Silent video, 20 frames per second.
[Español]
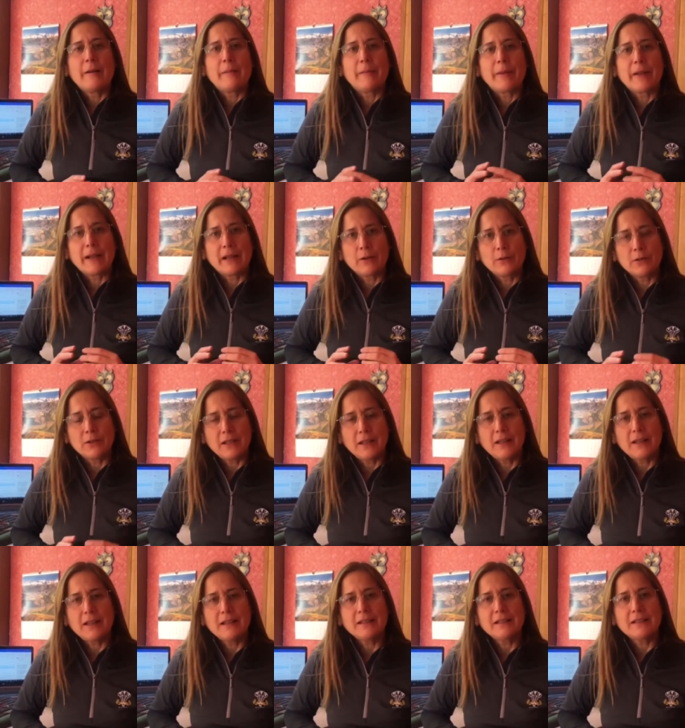para que
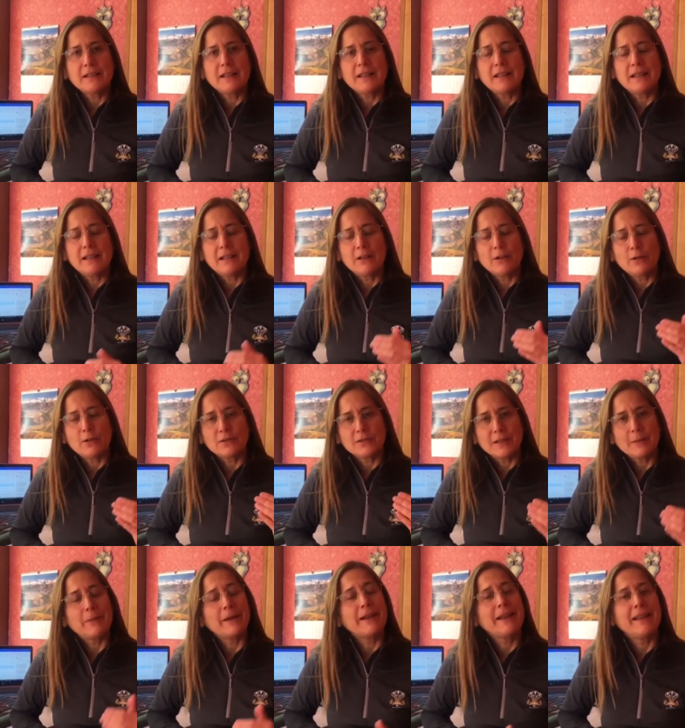ustedes lo
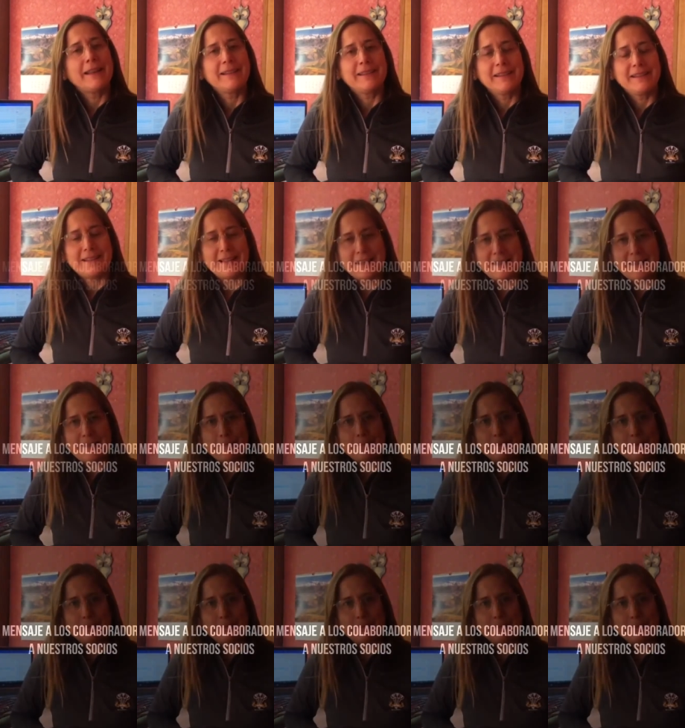sepan en detalle.